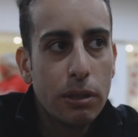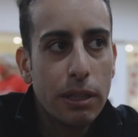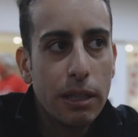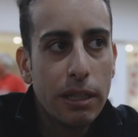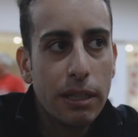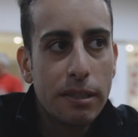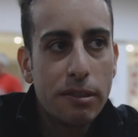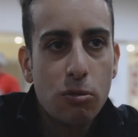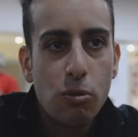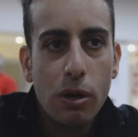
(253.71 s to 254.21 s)

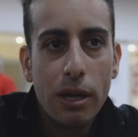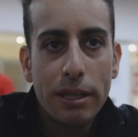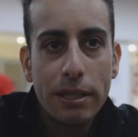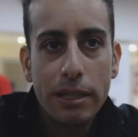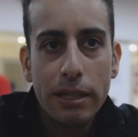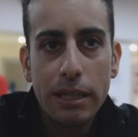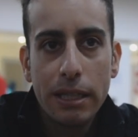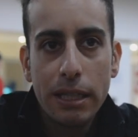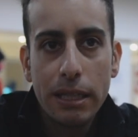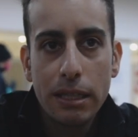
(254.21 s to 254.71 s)
nelle
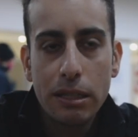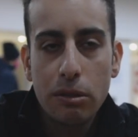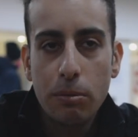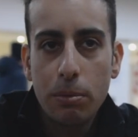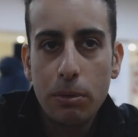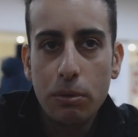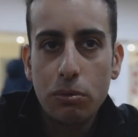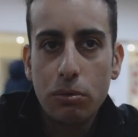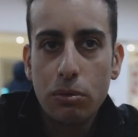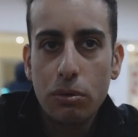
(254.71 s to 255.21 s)
squadre,
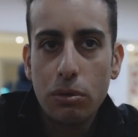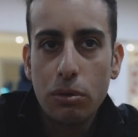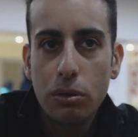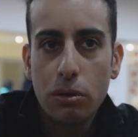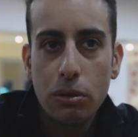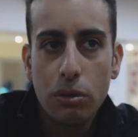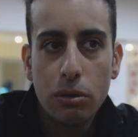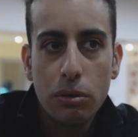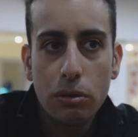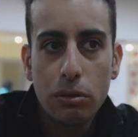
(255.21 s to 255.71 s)

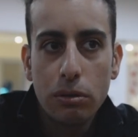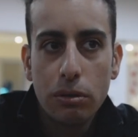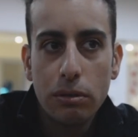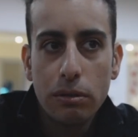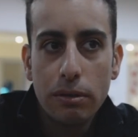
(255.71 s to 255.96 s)
soprattutto